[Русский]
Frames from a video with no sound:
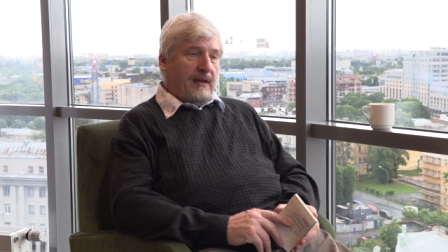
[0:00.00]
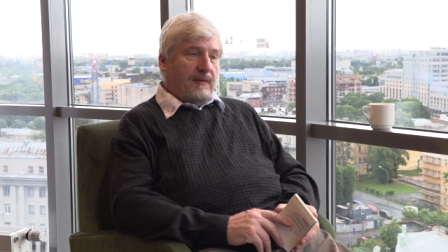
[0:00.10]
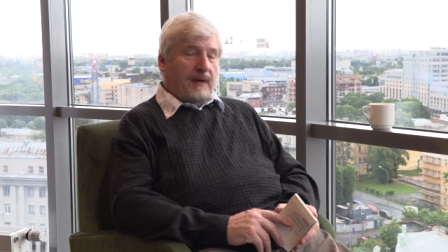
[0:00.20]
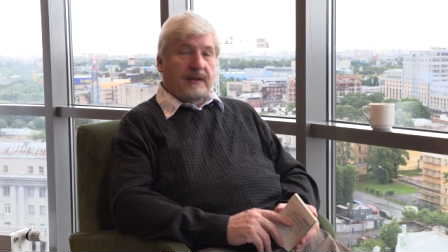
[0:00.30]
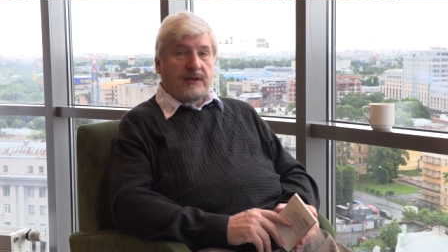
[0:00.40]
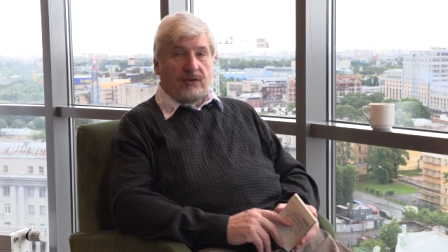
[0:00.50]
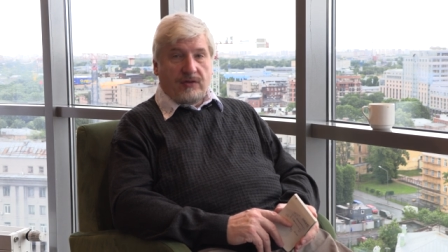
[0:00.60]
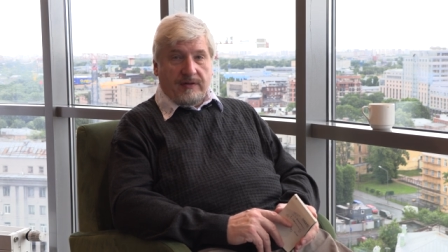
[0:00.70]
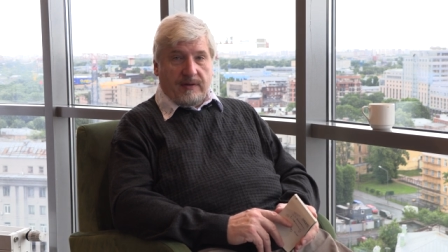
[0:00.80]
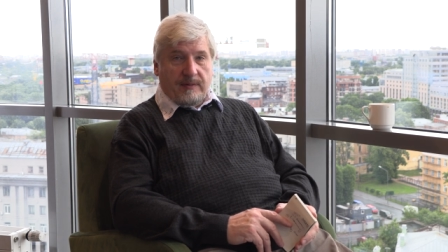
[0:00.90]

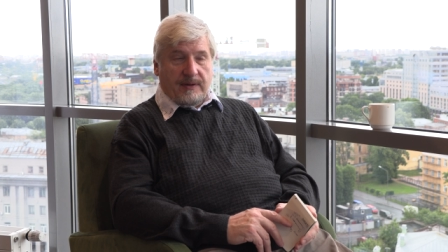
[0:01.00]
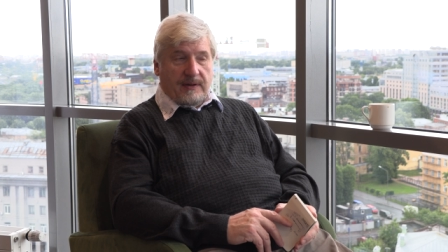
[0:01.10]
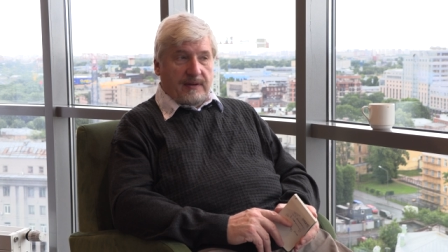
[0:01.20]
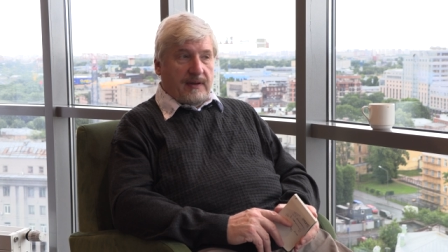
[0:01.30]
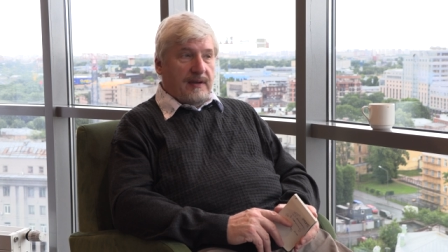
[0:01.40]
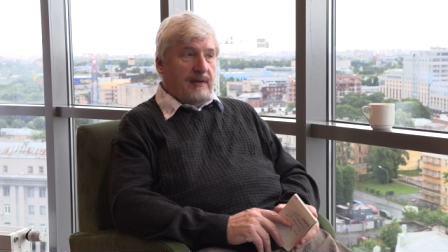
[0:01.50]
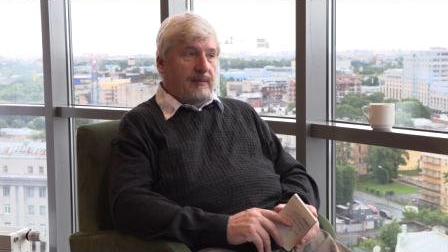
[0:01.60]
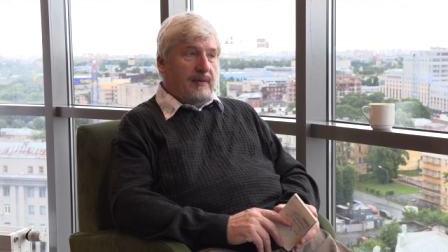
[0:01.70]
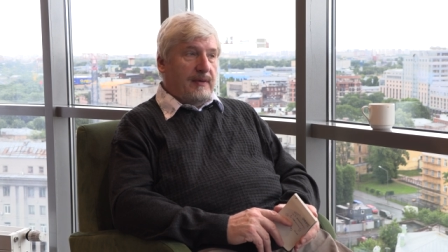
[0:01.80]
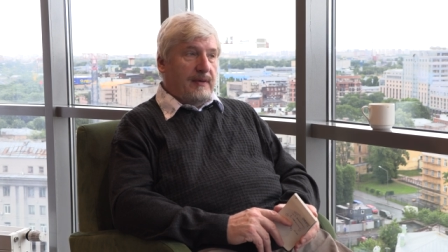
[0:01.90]
фактическим
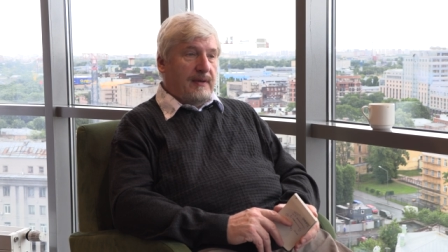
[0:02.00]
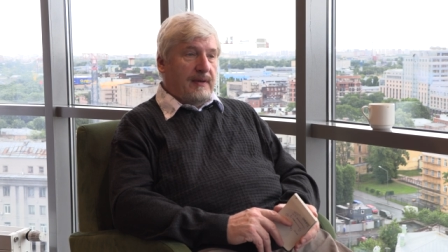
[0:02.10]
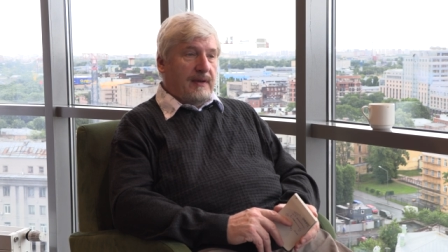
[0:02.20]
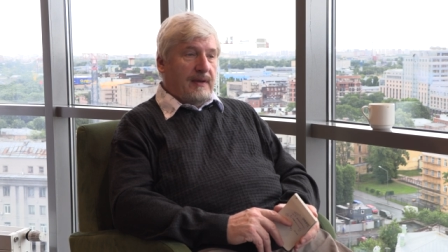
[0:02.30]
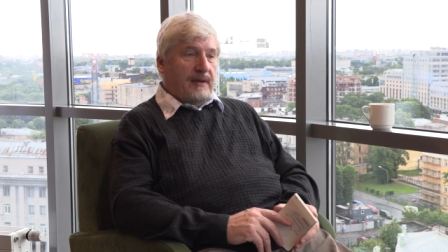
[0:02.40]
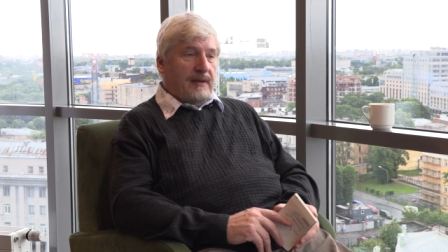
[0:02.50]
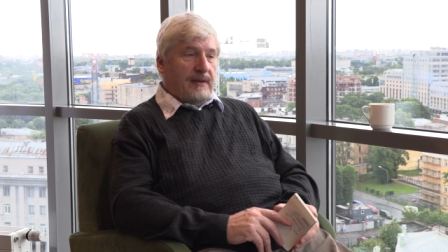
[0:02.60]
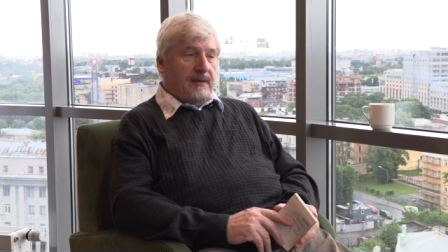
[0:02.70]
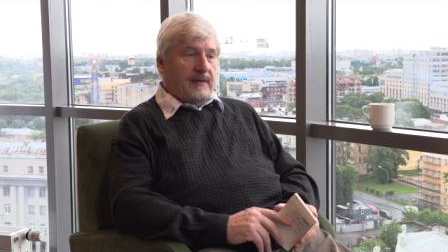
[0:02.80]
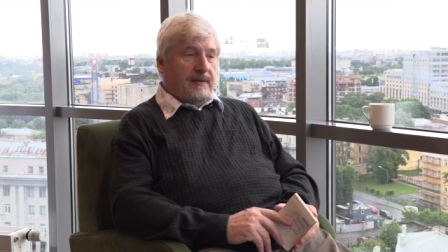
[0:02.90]
созданием
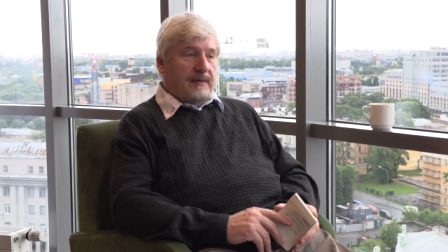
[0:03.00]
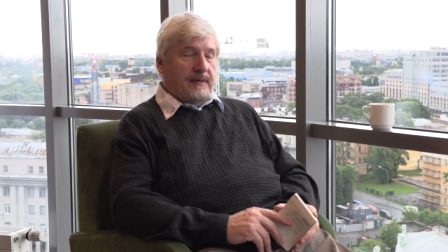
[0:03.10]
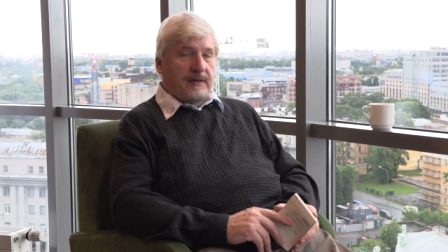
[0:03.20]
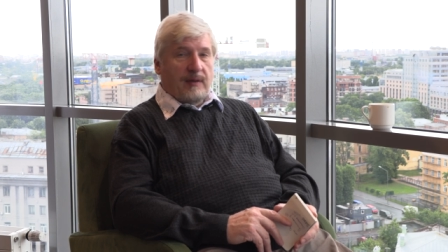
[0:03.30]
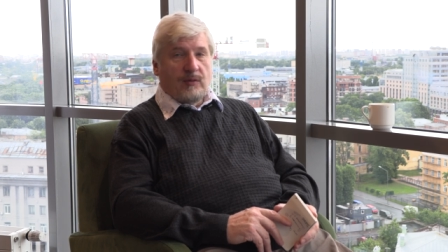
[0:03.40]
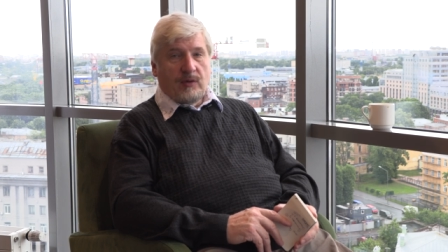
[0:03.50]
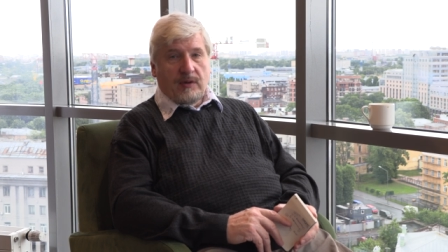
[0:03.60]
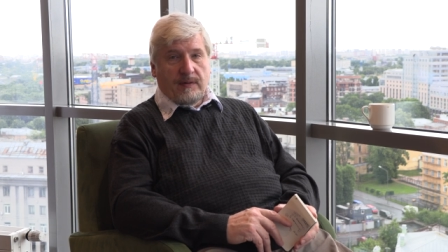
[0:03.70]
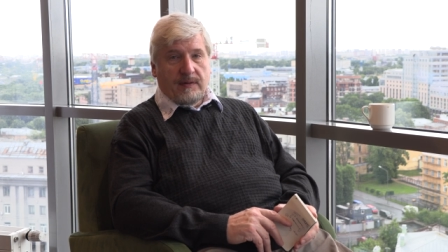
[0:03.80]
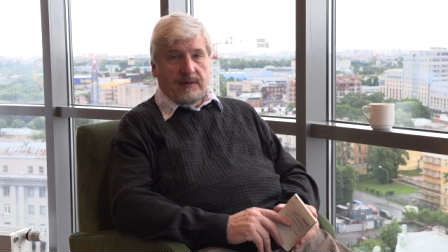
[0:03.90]
э,
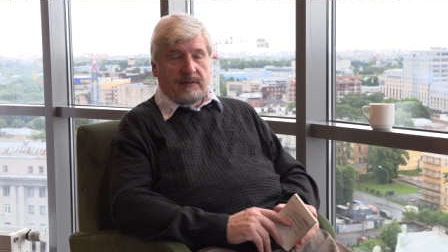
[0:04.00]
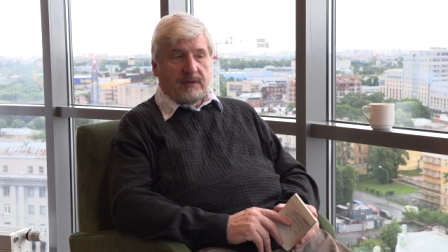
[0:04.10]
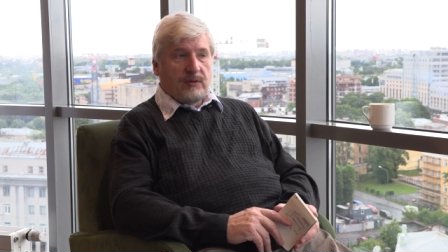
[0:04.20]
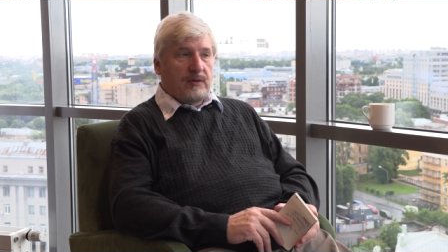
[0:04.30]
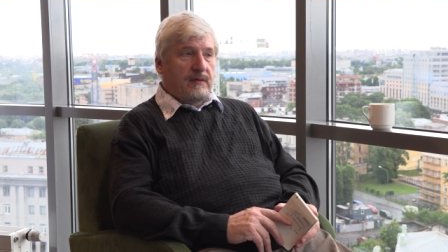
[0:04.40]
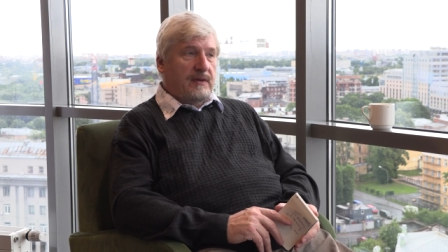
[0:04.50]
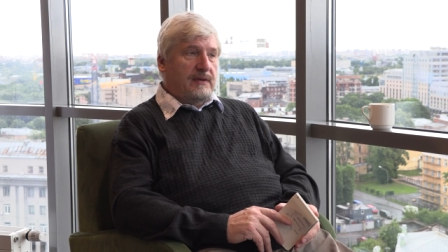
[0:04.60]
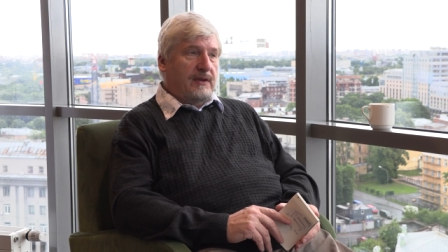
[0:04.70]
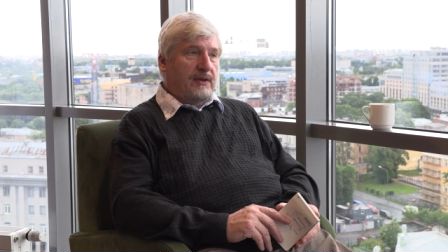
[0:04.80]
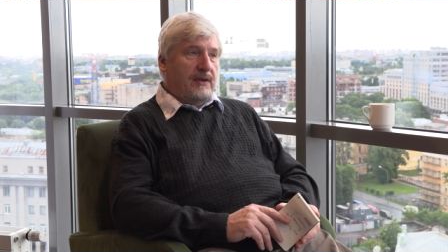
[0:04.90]
томографа высокого
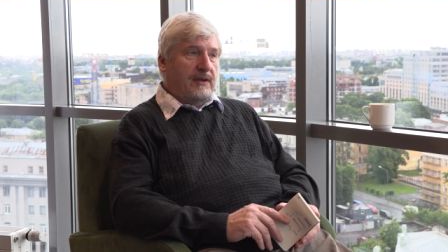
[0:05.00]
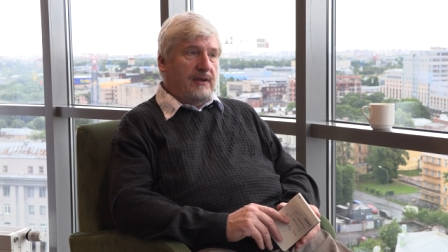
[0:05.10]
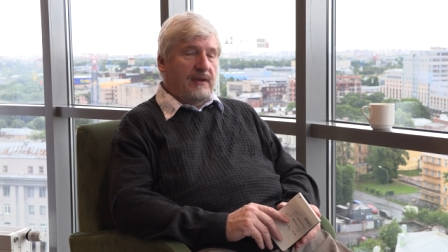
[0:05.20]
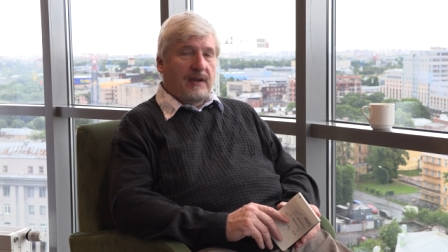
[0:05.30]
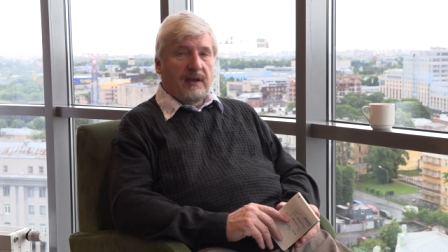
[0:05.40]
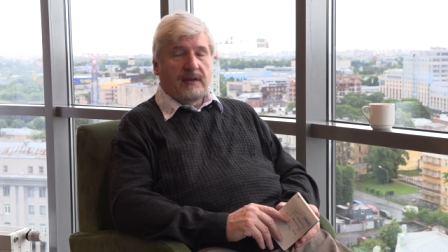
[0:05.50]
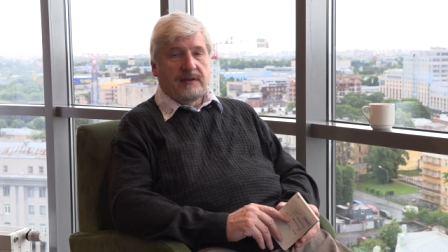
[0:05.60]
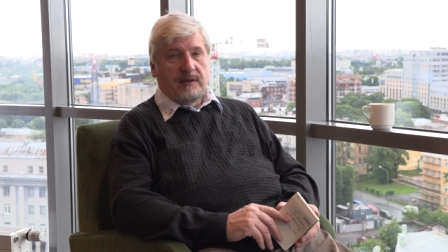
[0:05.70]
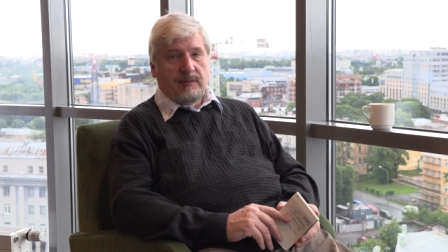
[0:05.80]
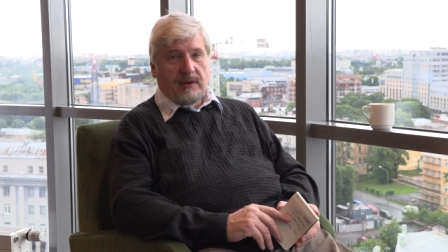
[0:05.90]
разрешения для
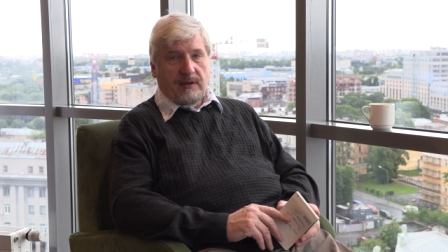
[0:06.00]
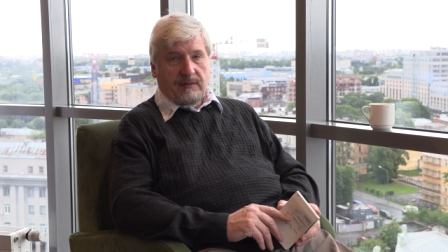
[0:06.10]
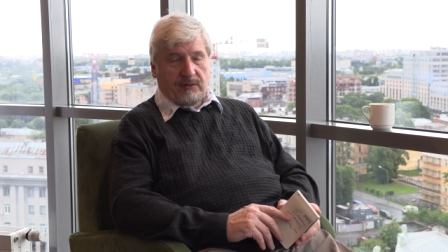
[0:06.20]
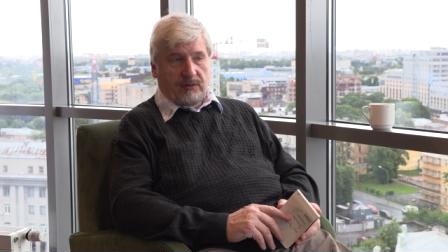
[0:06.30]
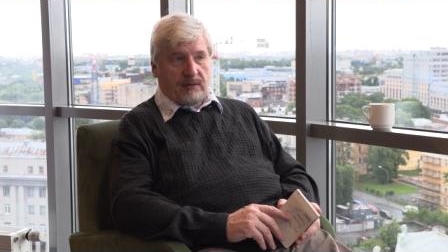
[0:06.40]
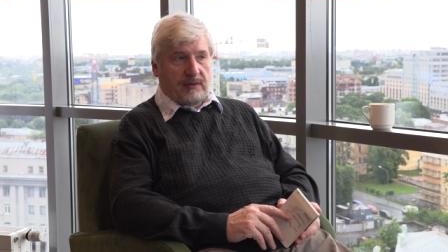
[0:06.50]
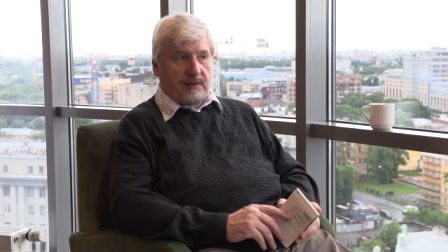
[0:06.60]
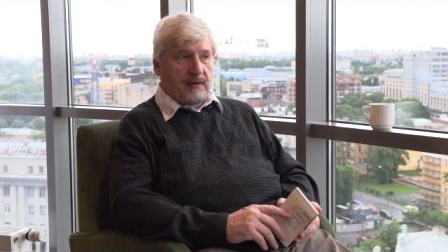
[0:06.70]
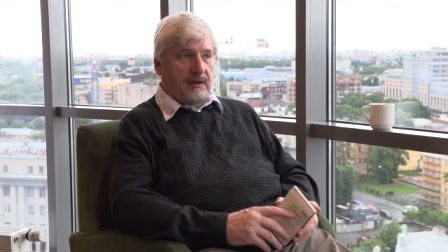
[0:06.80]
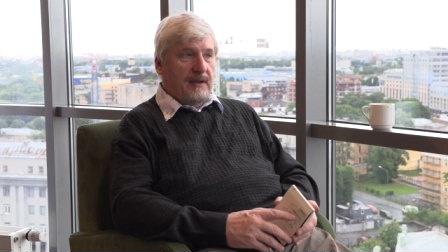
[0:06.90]
церебрального
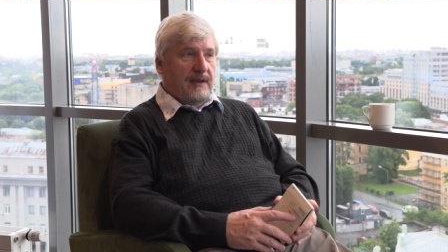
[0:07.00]
сортинга.